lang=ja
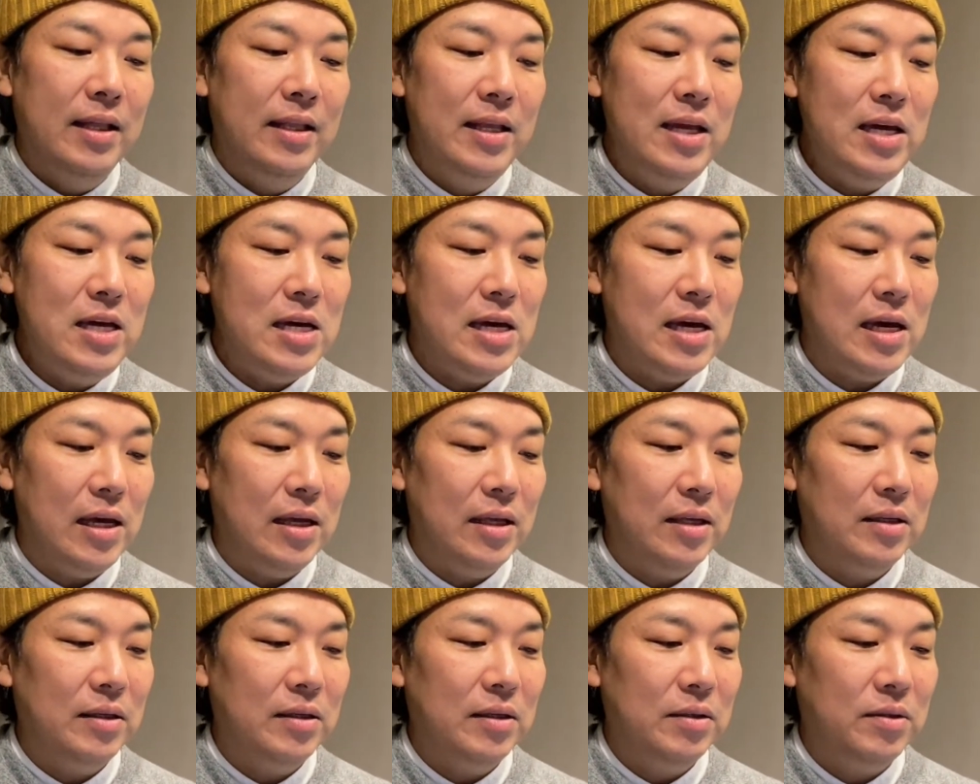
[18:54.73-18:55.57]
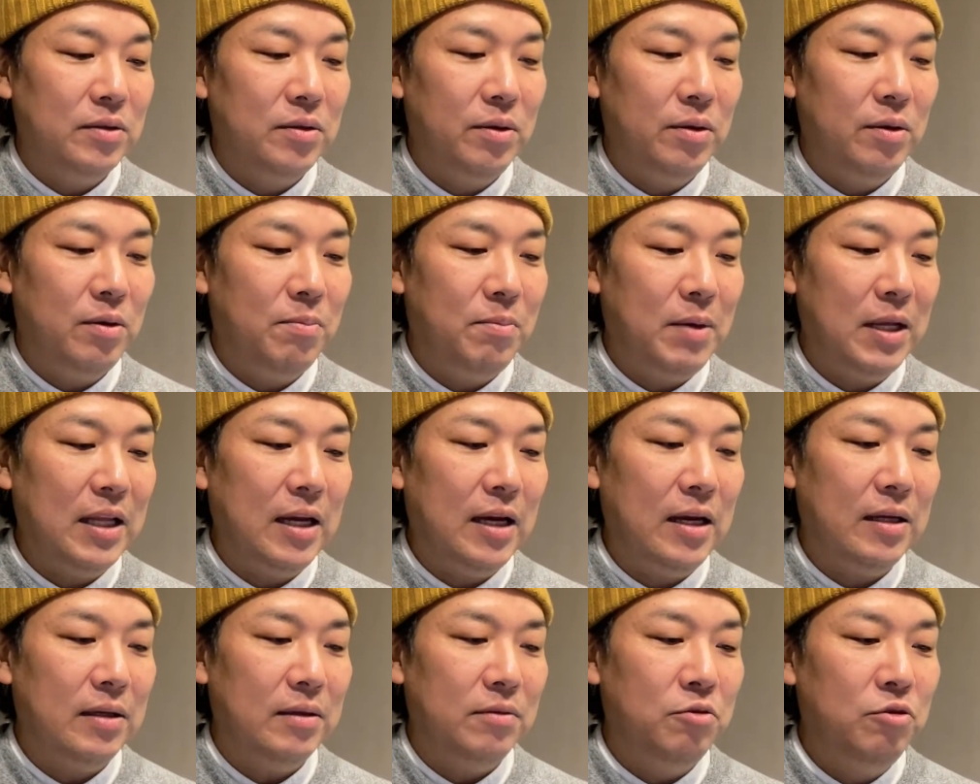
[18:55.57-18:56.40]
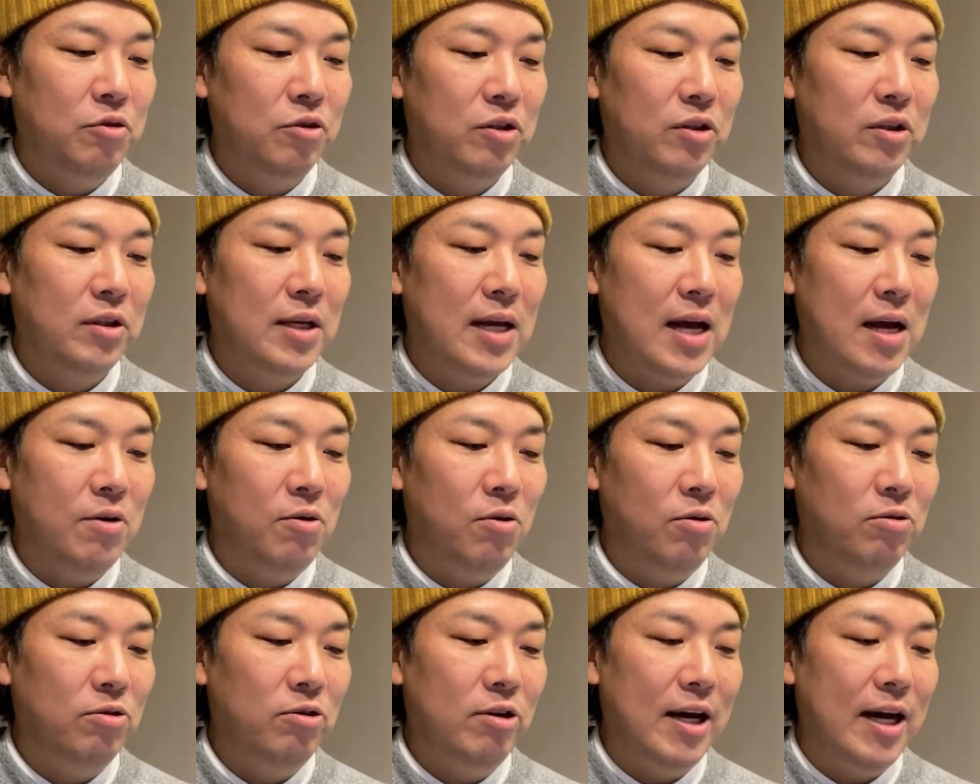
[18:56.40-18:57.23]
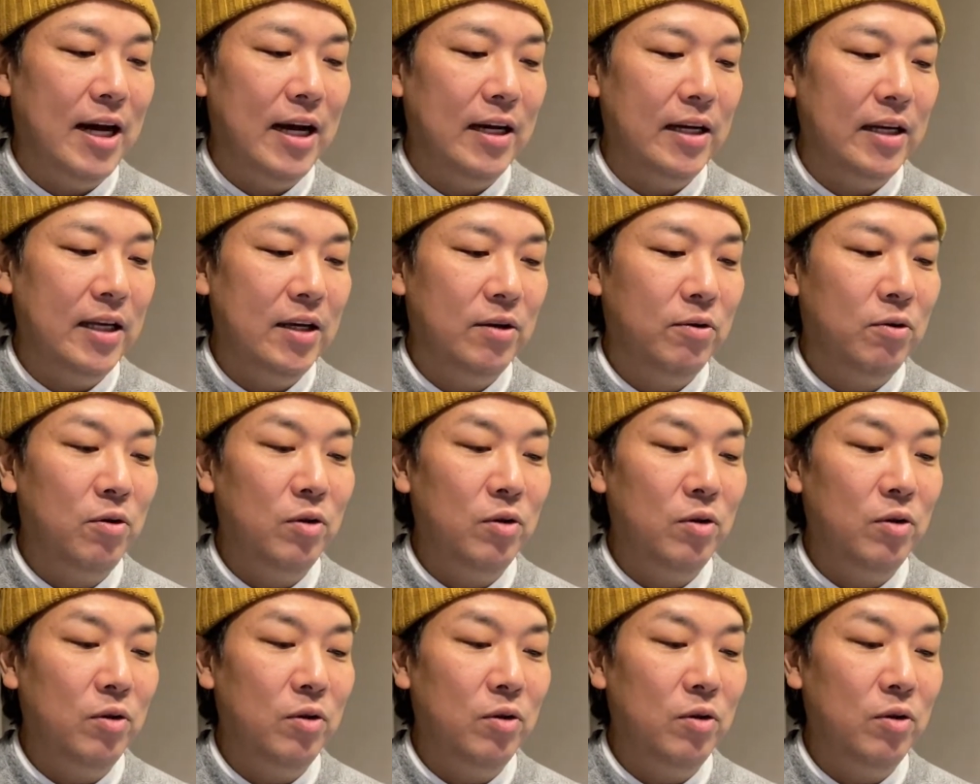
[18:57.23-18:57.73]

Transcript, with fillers: で、そのまた2日後ぐらいに、